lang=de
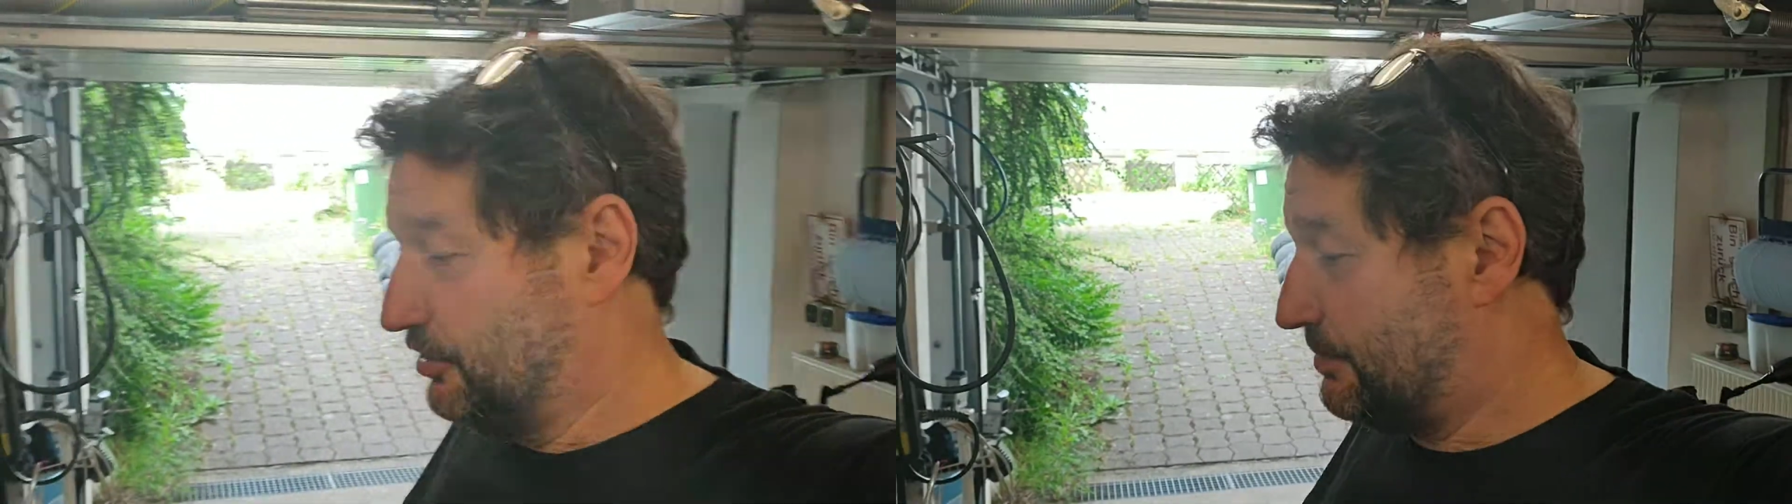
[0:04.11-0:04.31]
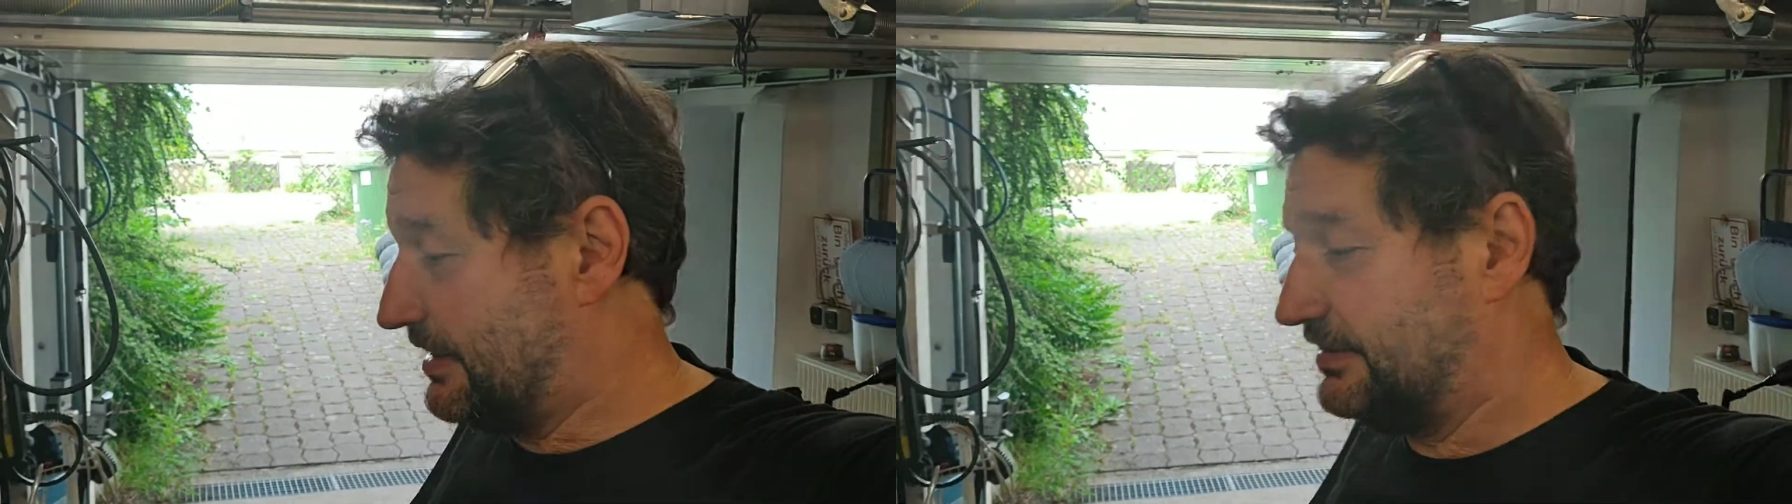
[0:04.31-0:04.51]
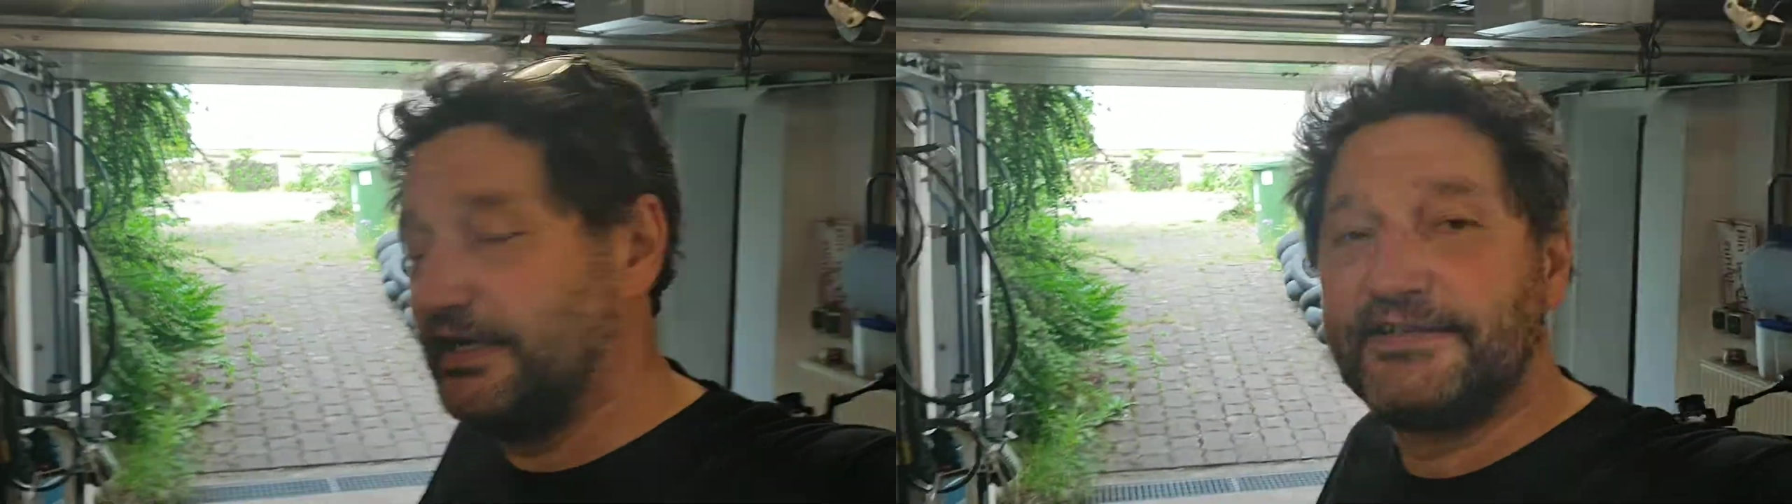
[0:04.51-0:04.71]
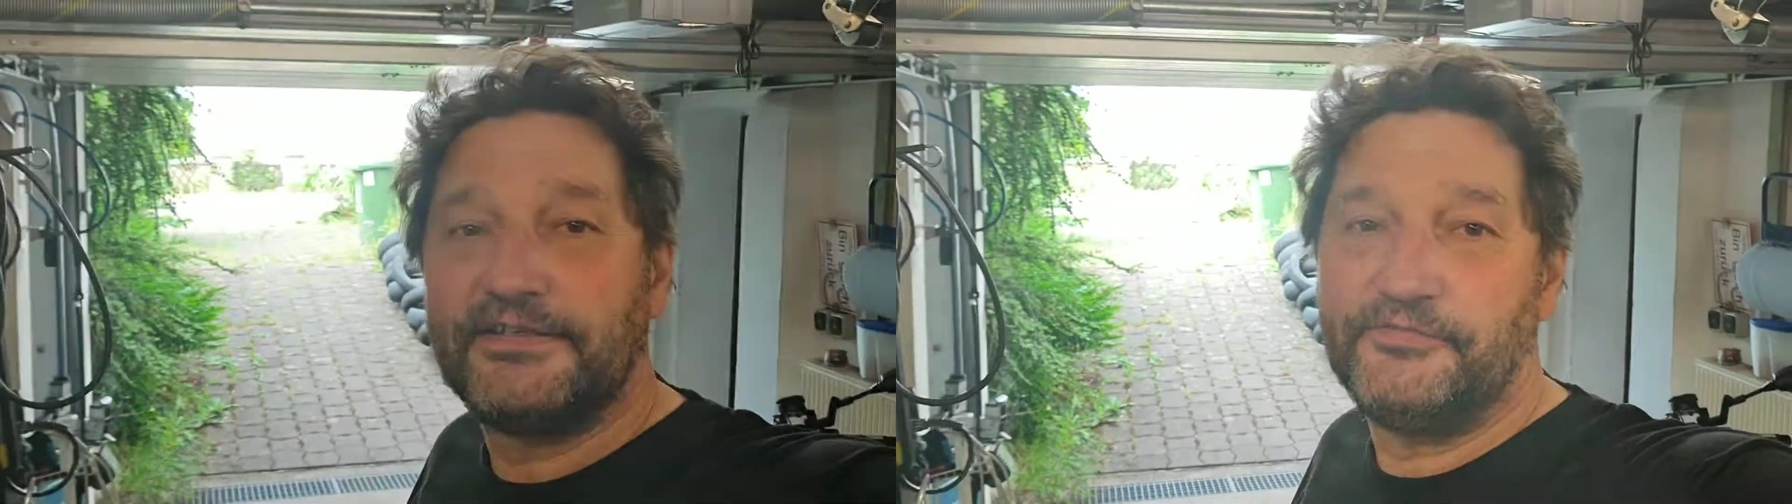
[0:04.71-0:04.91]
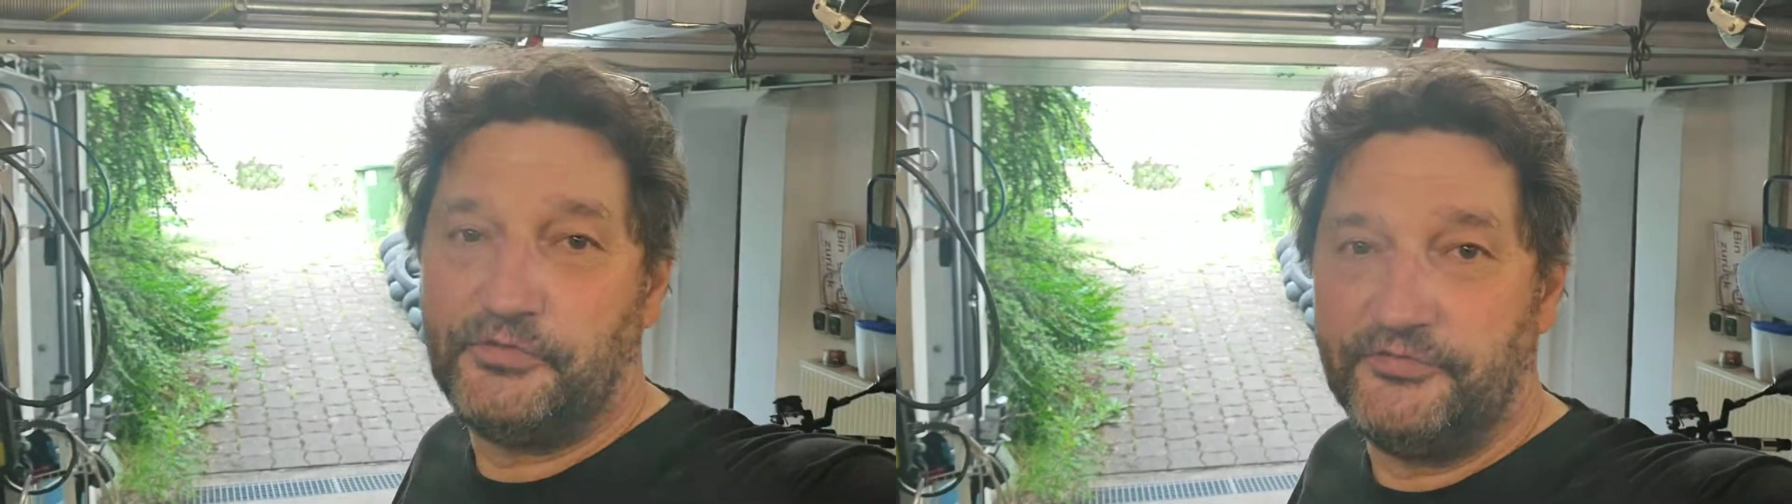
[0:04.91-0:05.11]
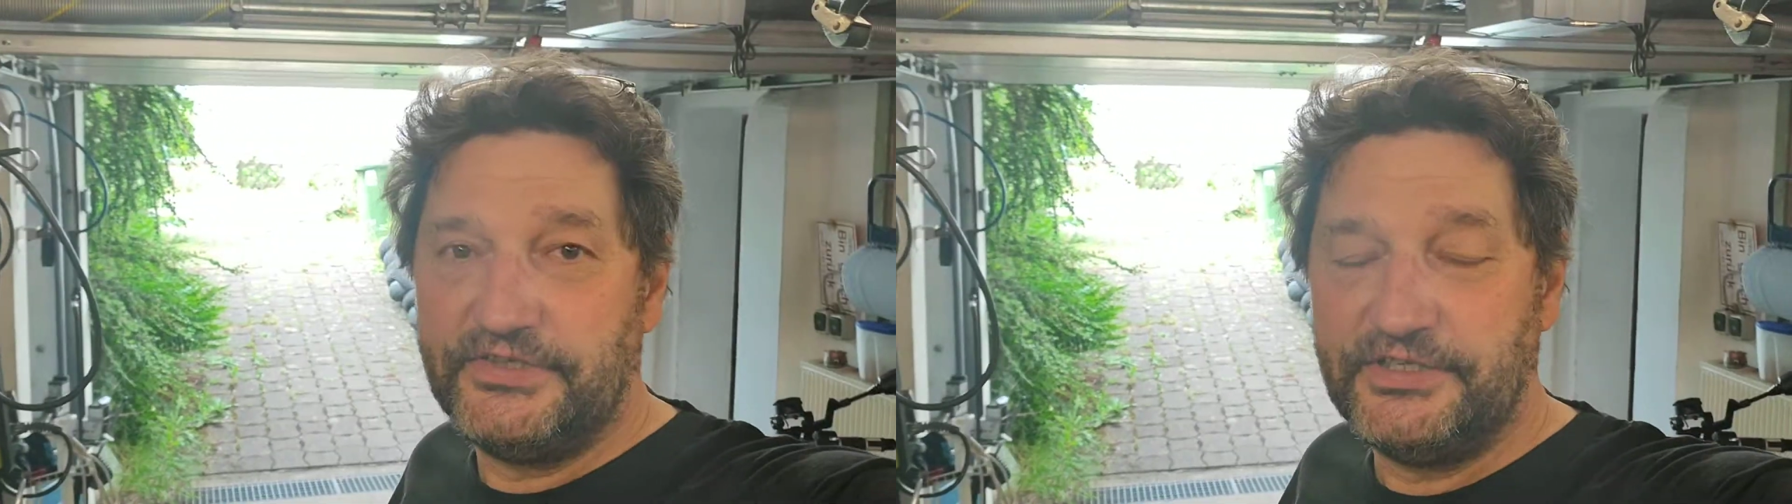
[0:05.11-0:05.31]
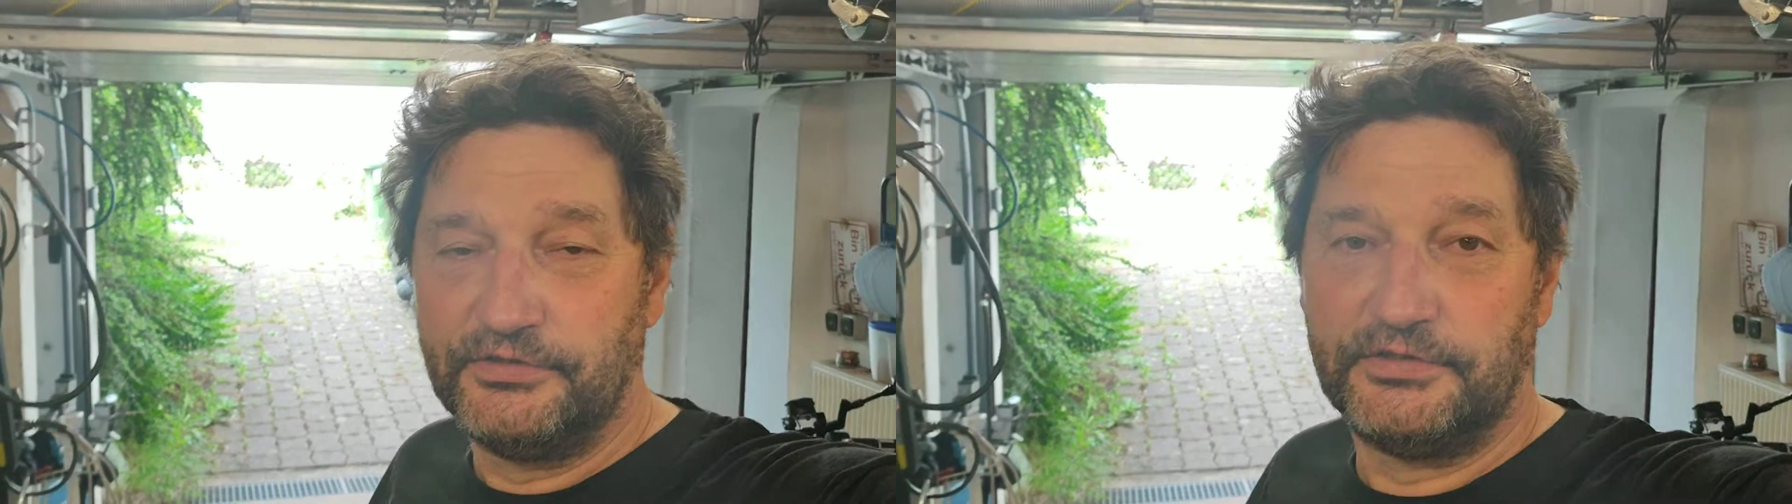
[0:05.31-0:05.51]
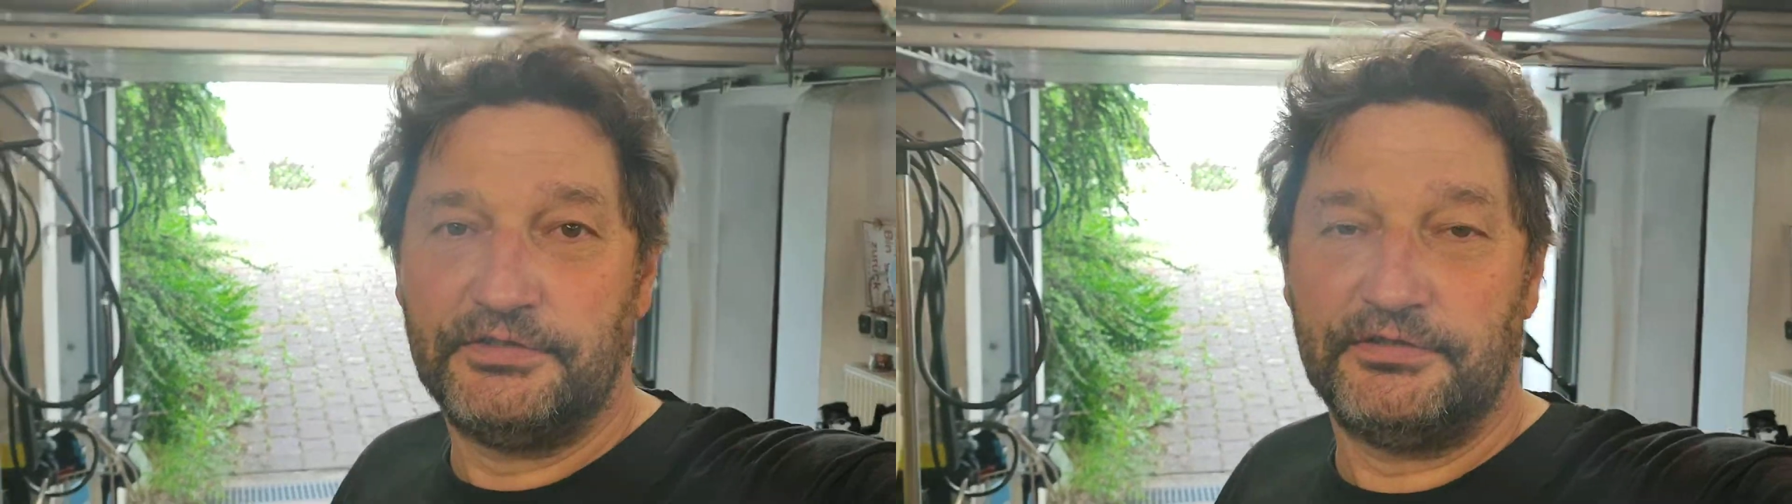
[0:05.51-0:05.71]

nur mal ein kleines Infovideo.